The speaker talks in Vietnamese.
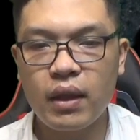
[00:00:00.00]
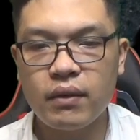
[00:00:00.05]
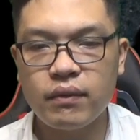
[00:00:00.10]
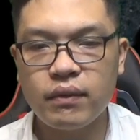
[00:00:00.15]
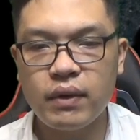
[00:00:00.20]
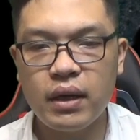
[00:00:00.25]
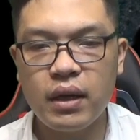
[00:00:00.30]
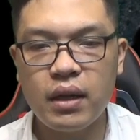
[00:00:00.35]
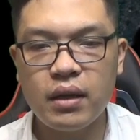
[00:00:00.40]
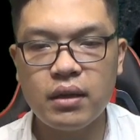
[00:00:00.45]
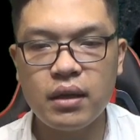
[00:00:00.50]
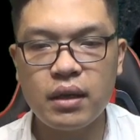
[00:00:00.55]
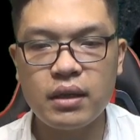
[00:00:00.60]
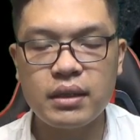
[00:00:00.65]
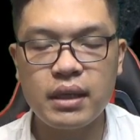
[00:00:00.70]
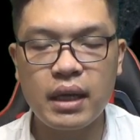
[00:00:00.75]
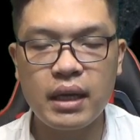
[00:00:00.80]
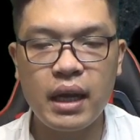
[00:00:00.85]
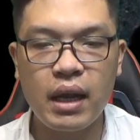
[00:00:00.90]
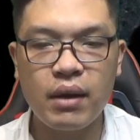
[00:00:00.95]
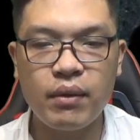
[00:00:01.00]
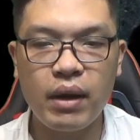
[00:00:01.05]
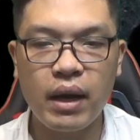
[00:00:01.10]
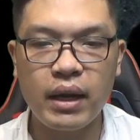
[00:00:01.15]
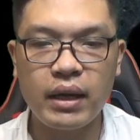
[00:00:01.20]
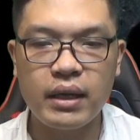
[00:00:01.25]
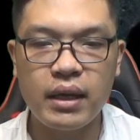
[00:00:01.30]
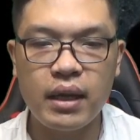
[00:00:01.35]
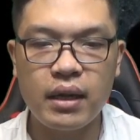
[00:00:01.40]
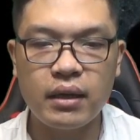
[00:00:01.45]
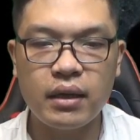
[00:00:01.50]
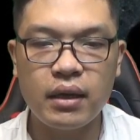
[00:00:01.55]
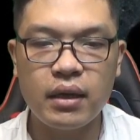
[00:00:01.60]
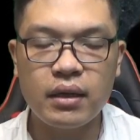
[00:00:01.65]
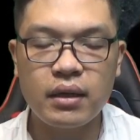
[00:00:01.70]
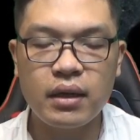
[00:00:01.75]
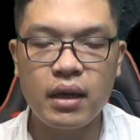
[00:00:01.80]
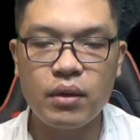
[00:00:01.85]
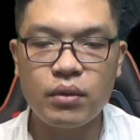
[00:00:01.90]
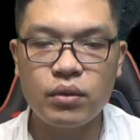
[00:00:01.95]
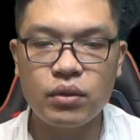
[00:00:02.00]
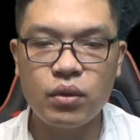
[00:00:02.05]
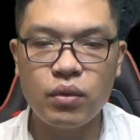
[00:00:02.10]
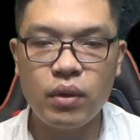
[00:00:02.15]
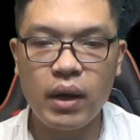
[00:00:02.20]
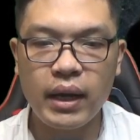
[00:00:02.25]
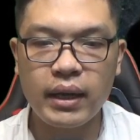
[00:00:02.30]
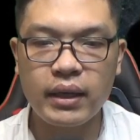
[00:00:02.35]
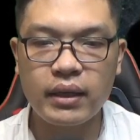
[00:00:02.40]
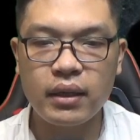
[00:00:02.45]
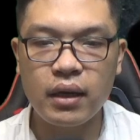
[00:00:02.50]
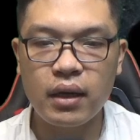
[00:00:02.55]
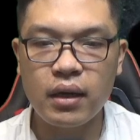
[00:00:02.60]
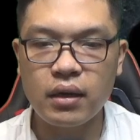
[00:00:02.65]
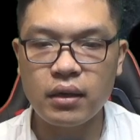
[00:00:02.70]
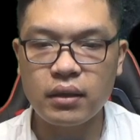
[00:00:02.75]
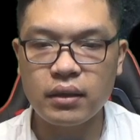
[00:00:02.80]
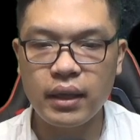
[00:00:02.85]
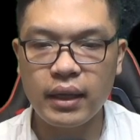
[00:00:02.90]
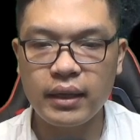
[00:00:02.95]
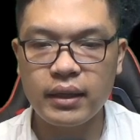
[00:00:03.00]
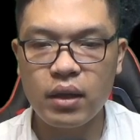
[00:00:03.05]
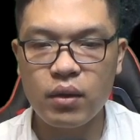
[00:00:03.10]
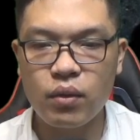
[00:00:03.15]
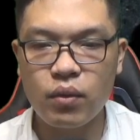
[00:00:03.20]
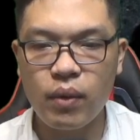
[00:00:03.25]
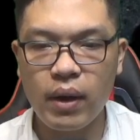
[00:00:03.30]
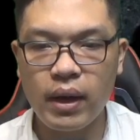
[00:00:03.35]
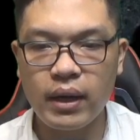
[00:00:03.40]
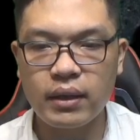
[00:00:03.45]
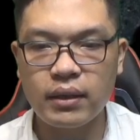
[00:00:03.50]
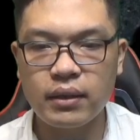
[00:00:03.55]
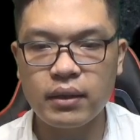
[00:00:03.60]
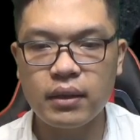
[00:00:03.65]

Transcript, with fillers: Phần lớn thời gian Lao Hải Điền đều tu hành ở Thanh Tiêu Quan,